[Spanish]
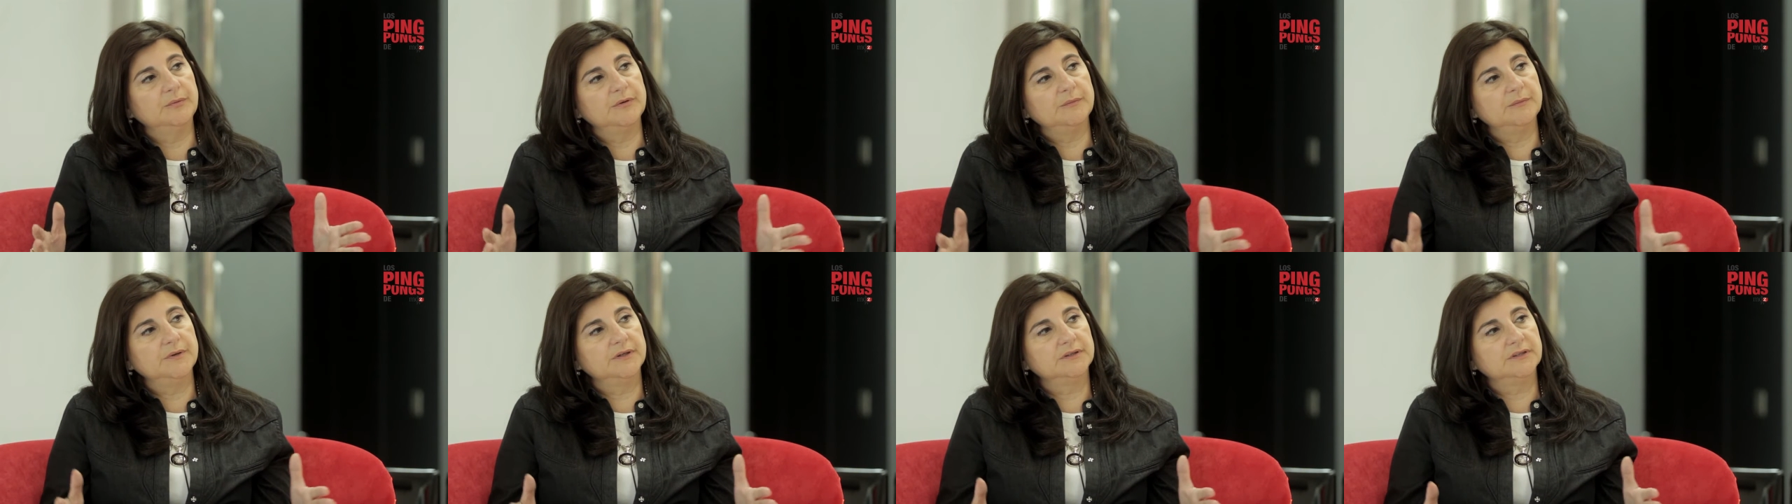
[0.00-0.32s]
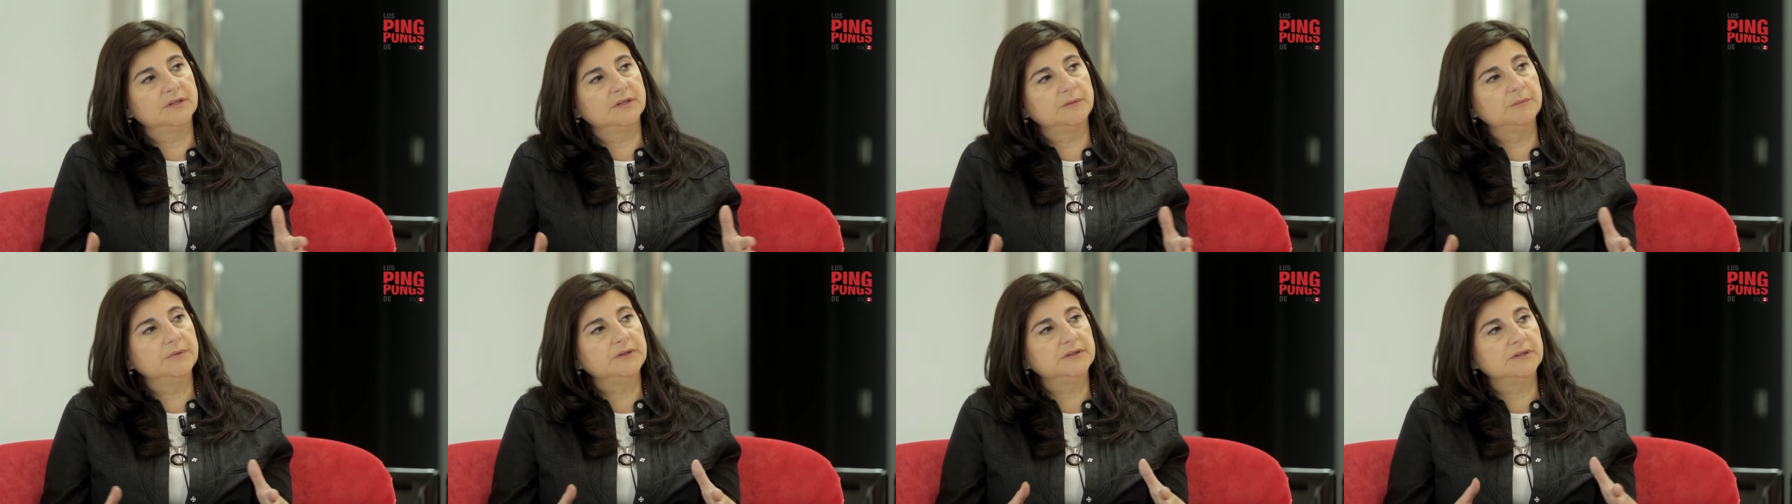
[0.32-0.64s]

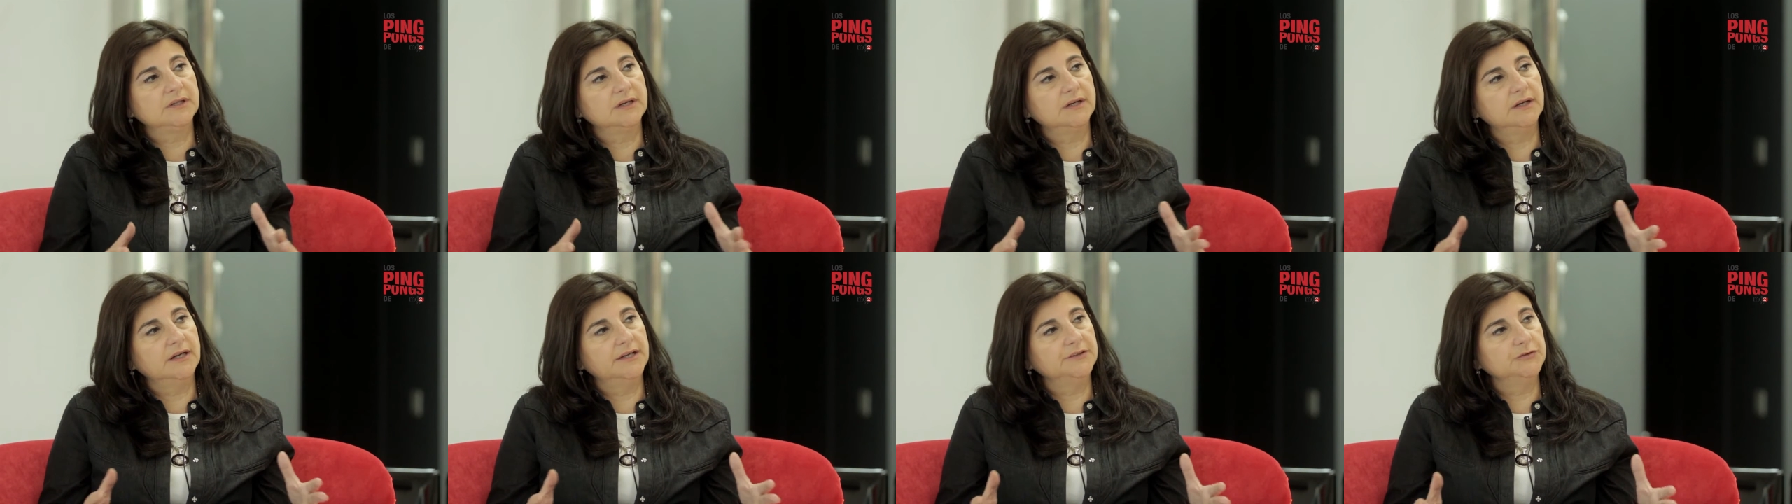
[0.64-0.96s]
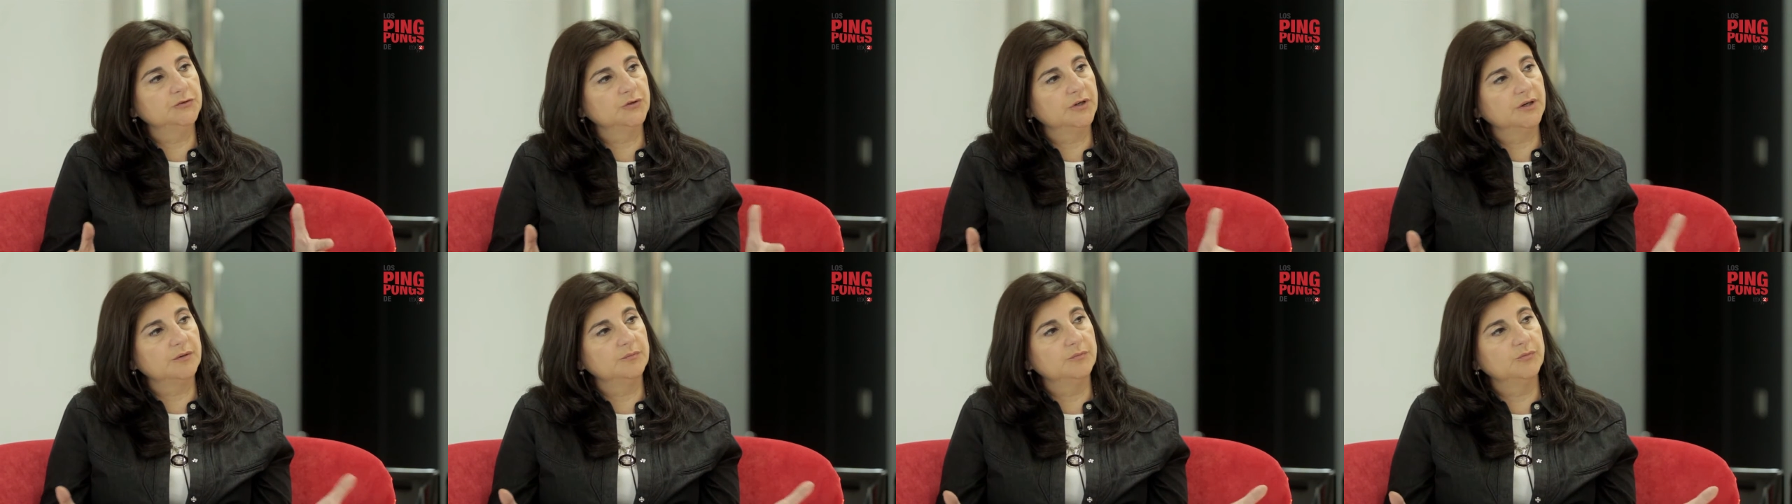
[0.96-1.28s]
primer trimestre del
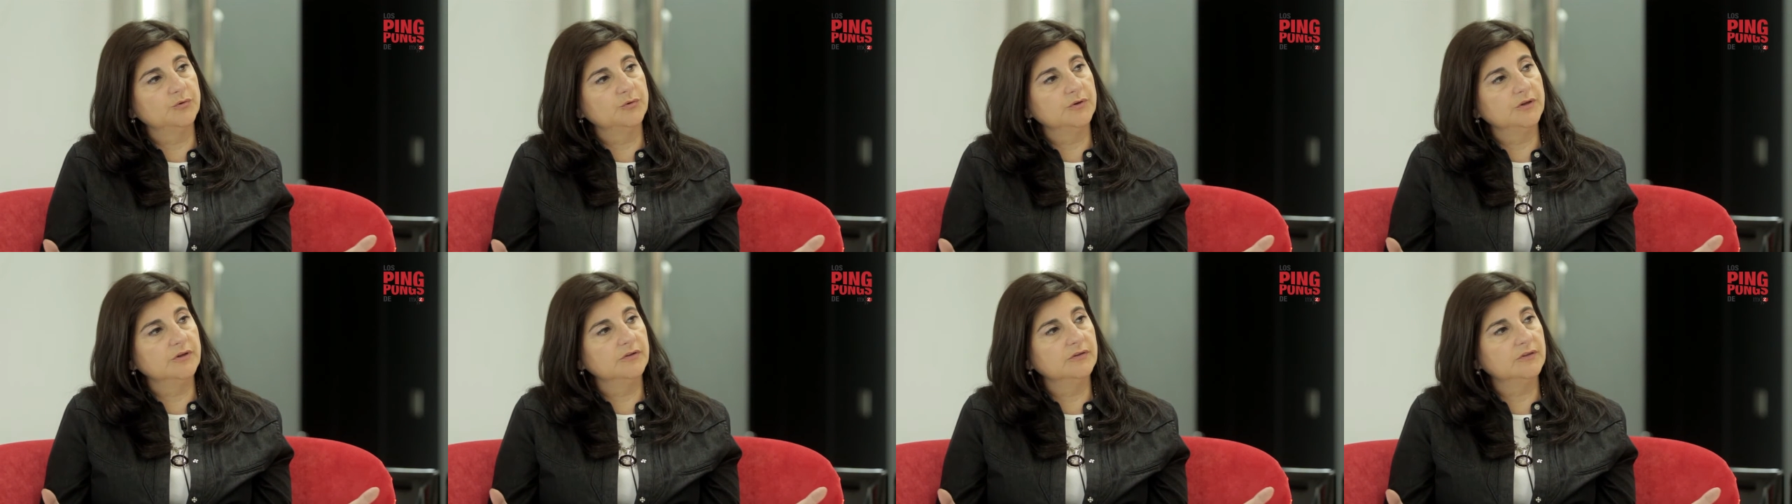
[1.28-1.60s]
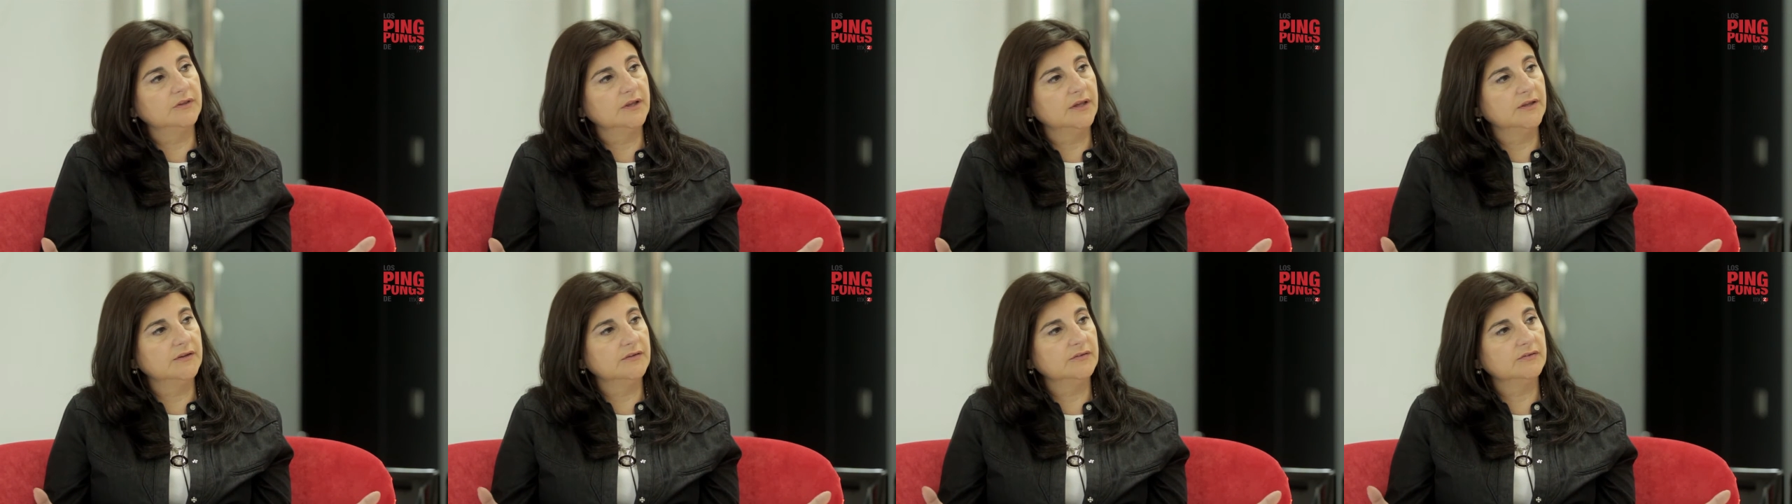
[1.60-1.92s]
año que es muy
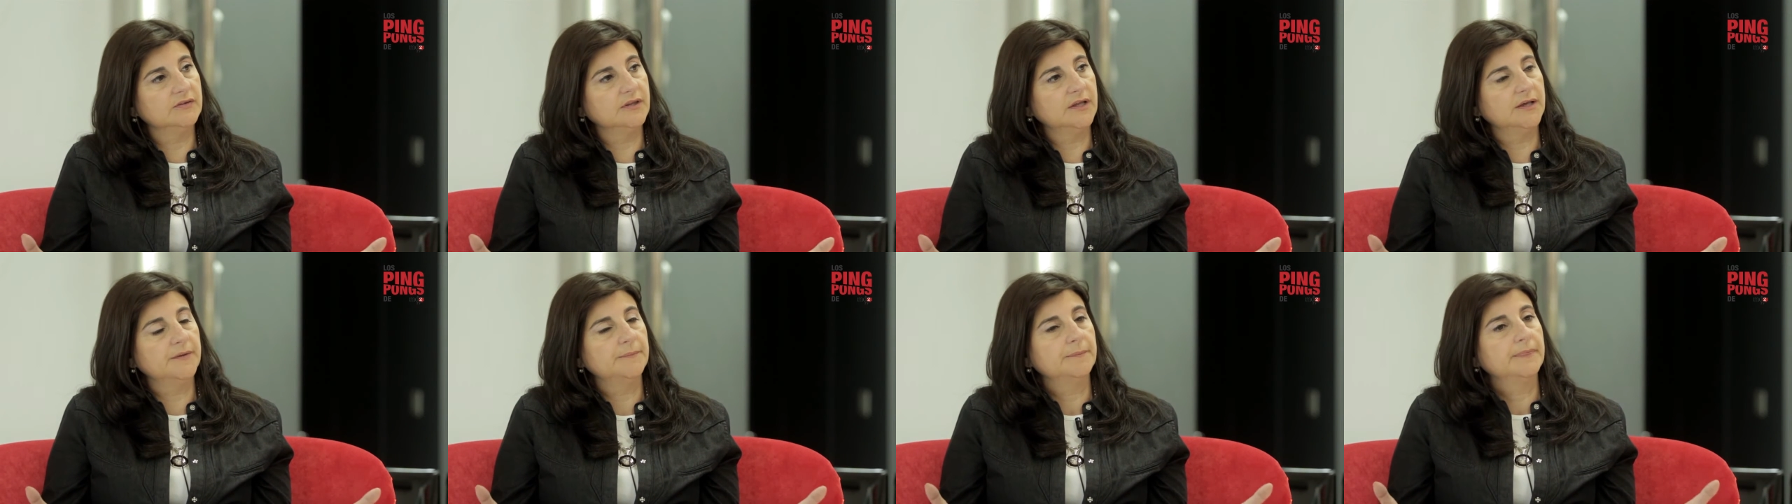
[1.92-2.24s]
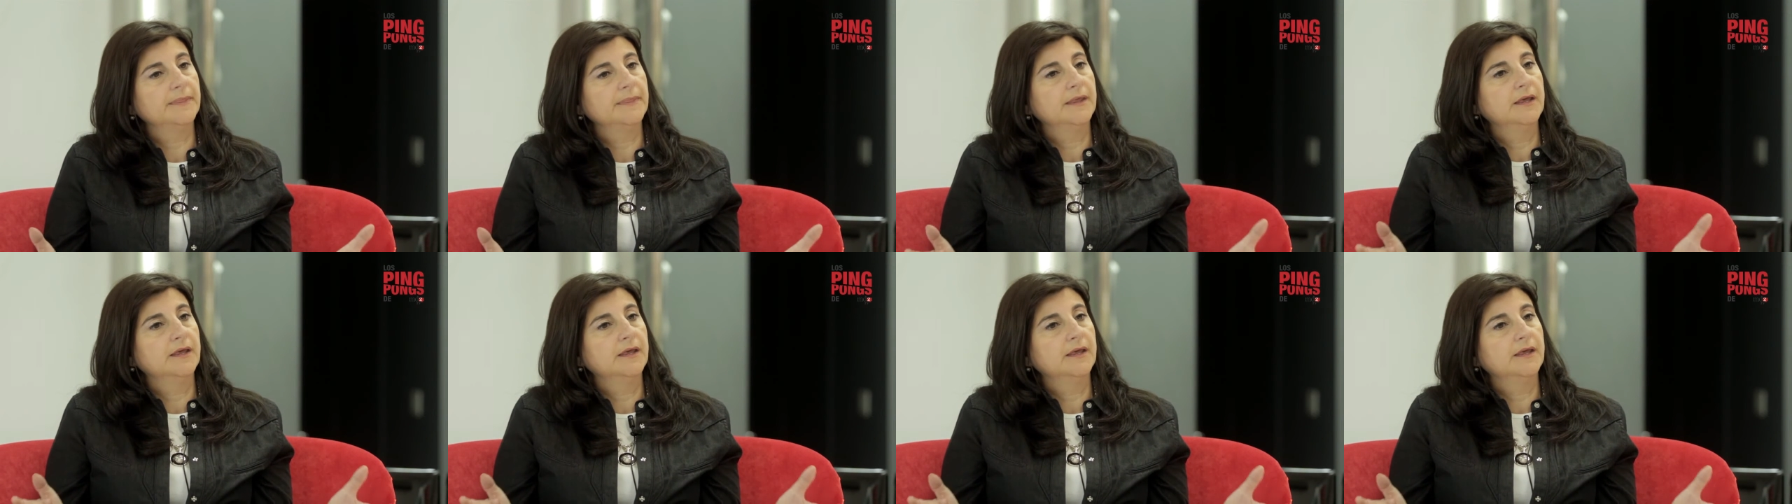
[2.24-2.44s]
intensa